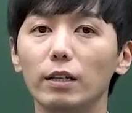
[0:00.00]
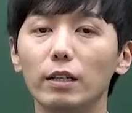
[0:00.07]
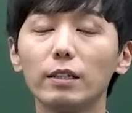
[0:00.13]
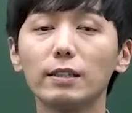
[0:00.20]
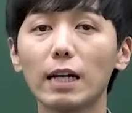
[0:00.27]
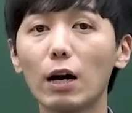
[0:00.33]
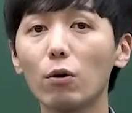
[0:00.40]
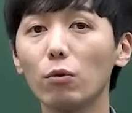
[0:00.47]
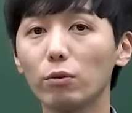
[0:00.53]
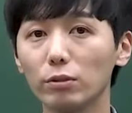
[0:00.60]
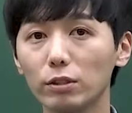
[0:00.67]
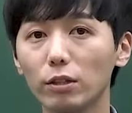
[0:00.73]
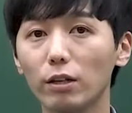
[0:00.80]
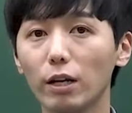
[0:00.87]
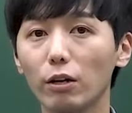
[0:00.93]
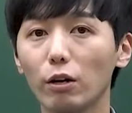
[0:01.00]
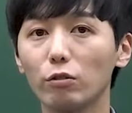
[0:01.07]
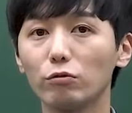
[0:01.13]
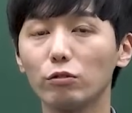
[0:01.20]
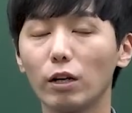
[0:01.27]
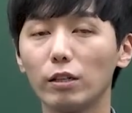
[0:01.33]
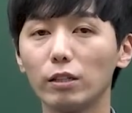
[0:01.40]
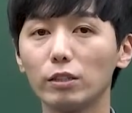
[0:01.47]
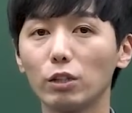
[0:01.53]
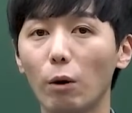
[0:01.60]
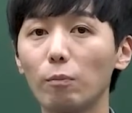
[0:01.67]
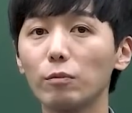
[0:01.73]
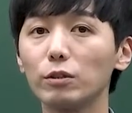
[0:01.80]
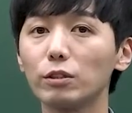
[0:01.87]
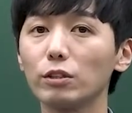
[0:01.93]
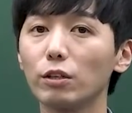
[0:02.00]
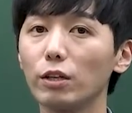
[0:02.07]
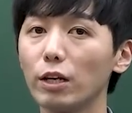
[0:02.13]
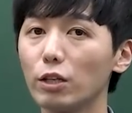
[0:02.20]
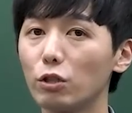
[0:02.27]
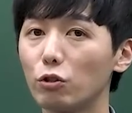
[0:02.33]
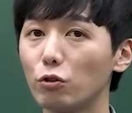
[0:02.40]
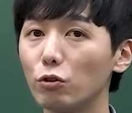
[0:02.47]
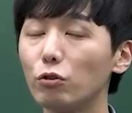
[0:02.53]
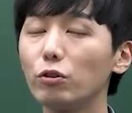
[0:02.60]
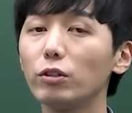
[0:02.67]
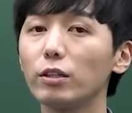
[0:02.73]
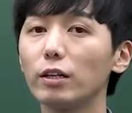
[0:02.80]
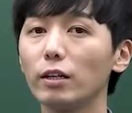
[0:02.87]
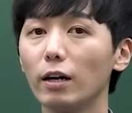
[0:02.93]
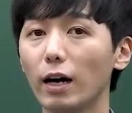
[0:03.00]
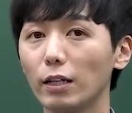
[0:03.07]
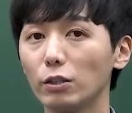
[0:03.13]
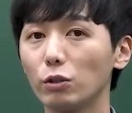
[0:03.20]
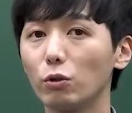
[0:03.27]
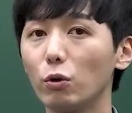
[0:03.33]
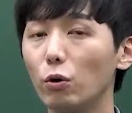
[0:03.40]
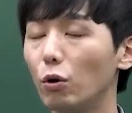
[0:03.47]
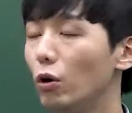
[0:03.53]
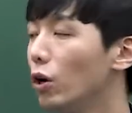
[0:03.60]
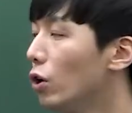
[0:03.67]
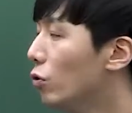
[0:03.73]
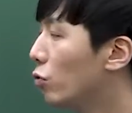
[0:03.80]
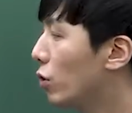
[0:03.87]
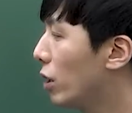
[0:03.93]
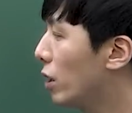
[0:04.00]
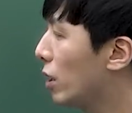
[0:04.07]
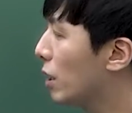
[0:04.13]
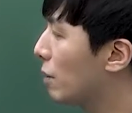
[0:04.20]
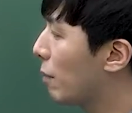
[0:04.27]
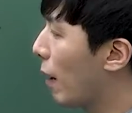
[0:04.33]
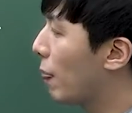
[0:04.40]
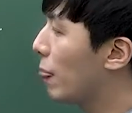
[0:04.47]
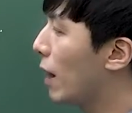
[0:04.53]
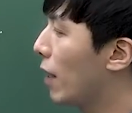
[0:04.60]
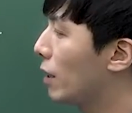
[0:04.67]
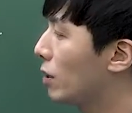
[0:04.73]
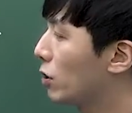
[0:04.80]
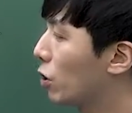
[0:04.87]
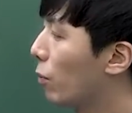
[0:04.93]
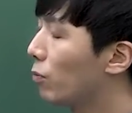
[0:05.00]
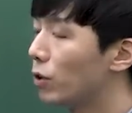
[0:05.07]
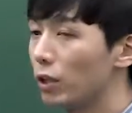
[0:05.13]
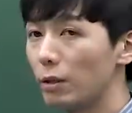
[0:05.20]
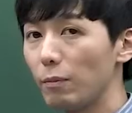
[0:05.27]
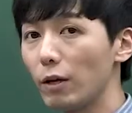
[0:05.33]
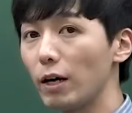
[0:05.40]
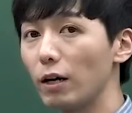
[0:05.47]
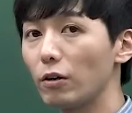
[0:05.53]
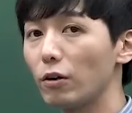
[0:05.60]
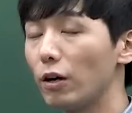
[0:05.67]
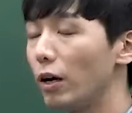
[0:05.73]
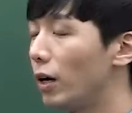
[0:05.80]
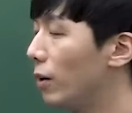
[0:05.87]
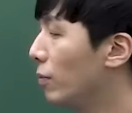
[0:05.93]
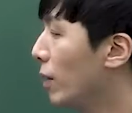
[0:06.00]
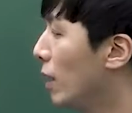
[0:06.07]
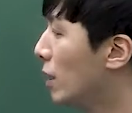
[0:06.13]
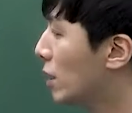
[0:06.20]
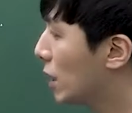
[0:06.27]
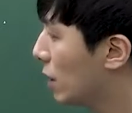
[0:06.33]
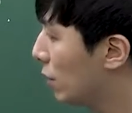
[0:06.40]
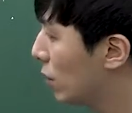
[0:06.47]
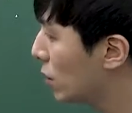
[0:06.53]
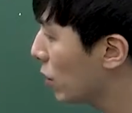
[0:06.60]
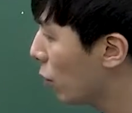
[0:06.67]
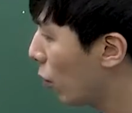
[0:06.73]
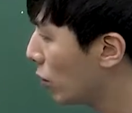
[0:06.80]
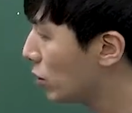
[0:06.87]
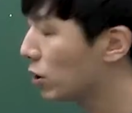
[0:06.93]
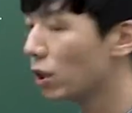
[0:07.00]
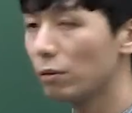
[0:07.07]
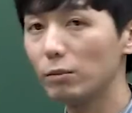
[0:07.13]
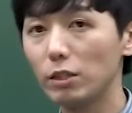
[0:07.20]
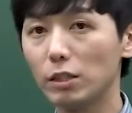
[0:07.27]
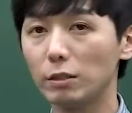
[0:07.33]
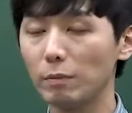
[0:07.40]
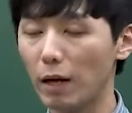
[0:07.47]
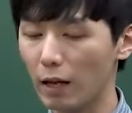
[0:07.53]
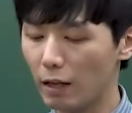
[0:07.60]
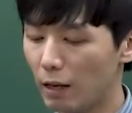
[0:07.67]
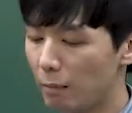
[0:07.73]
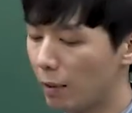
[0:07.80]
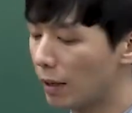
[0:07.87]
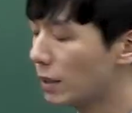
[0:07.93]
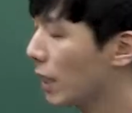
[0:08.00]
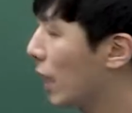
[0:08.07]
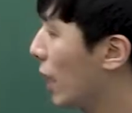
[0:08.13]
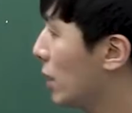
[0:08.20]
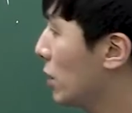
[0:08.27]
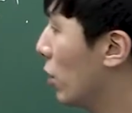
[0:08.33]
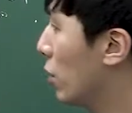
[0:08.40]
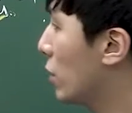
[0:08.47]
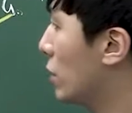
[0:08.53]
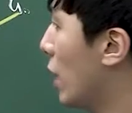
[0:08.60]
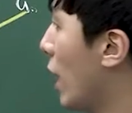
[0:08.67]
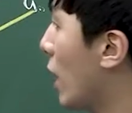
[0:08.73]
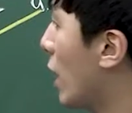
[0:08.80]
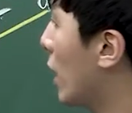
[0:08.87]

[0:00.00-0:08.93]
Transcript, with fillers: 이 쌍곡선의 결국에는 점근선의 기울기를 가지고 우리는 그 만나는 점들이 변할 거예요. 지금은 이제 원점이지만 마찬가지 여기서 한